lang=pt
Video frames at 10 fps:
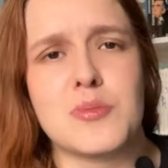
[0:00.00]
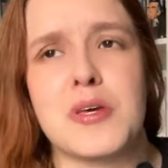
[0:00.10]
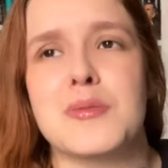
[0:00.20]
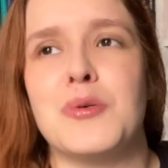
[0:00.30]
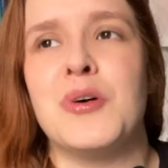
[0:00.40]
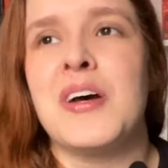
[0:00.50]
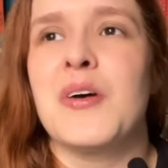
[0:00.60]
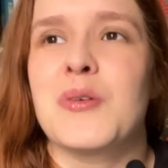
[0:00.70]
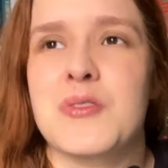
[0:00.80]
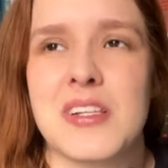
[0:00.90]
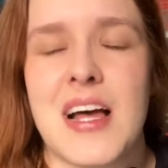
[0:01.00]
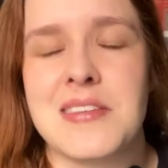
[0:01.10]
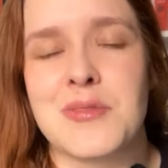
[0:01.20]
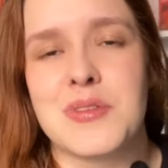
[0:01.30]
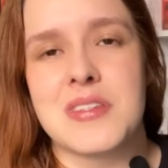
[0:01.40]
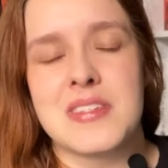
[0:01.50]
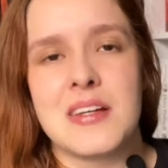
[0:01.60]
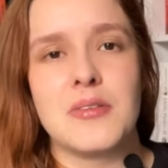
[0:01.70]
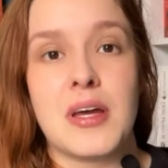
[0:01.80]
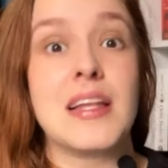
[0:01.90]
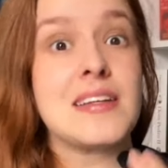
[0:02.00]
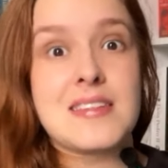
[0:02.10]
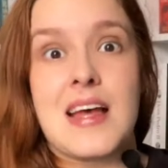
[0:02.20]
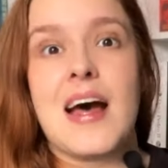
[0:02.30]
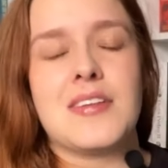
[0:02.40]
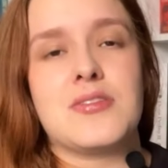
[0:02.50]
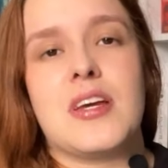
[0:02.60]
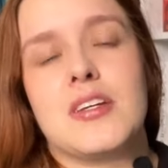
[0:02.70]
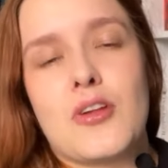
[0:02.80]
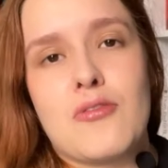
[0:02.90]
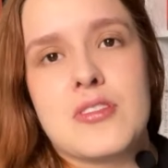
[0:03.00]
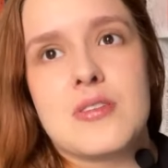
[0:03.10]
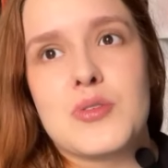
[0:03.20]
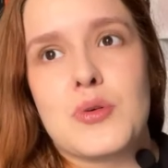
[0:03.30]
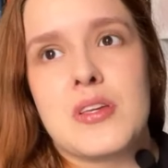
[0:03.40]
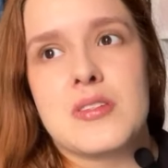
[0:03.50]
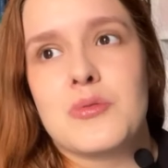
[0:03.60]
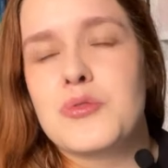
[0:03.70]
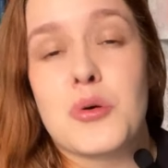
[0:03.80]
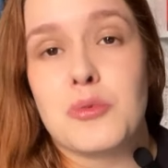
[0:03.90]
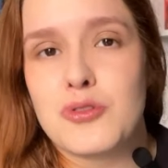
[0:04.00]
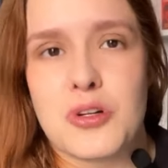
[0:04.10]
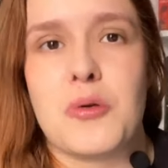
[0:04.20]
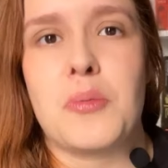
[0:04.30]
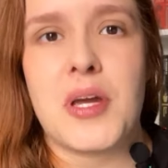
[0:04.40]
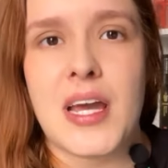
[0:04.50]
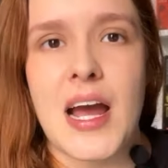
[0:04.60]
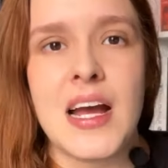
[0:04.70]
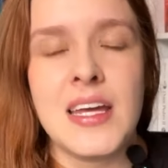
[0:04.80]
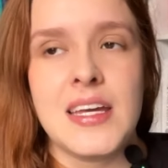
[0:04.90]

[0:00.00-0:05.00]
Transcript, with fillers: mesmo os clássicos que são relançados né, em novas edições, eu não sou muito de acompanhar,